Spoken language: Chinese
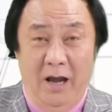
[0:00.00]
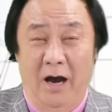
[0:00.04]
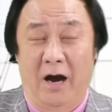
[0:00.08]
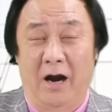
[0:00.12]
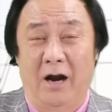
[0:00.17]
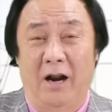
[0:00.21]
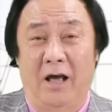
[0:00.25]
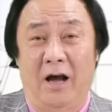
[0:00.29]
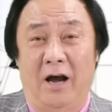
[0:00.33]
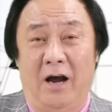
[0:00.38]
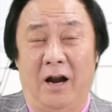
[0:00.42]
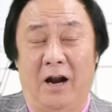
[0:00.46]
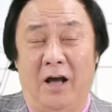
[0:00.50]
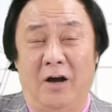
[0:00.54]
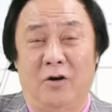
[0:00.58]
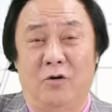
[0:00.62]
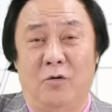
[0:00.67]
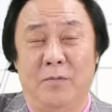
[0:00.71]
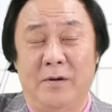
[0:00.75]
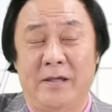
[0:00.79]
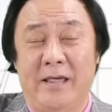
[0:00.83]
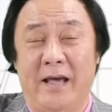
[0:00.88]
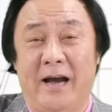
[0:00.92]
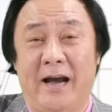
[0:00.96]
好了好了，
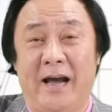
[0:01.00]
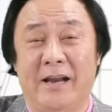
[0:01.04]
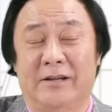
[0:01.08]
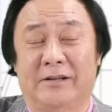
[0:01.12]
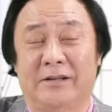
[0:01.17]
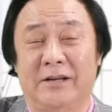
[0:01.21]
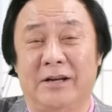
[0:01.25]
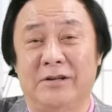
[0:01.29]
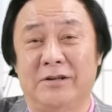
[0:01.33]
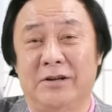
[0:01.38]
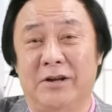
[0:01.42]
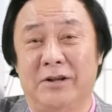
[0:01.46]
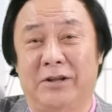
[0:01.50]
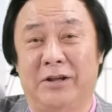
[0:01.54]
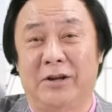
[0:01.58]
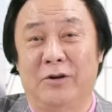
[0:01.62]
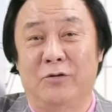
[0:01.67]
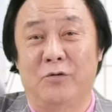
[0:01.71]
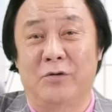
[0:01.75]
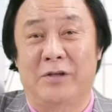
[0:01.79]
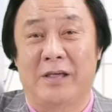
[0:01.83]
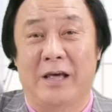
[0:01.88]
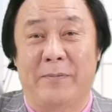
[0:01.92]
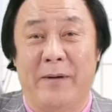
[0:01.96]
我们现在开始正式进
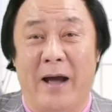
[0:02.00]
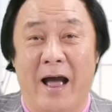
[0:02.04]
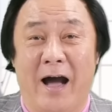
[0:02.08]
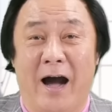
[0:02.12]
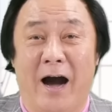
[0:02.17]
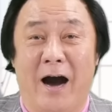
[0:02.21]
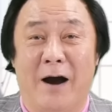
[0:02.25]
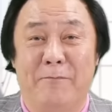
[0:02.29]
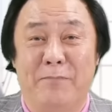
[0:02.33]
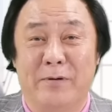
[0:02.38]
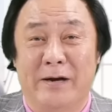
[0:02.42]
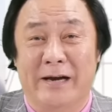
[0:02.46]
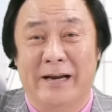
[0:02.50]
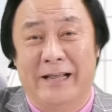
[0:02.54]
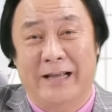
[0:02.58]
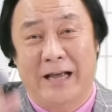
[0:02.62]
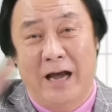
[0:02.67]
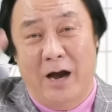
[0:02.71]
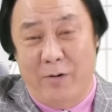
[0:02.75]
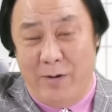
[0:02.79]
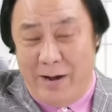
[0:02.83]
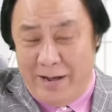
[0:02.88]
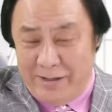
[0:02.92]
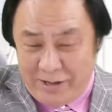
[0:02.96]
入解盘啊，不跟你
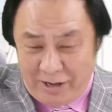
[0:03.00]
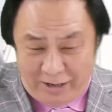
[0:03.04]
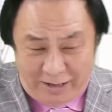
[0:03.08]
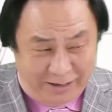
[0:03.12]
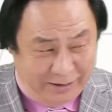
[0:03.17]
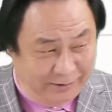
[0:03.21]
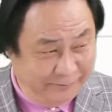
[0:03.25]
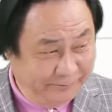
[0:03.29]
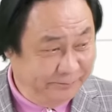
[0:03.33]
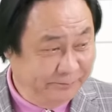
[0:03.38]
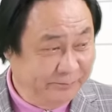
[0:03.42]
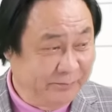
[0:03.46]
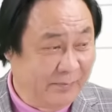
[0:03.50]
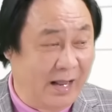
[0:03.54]
开玩笑了。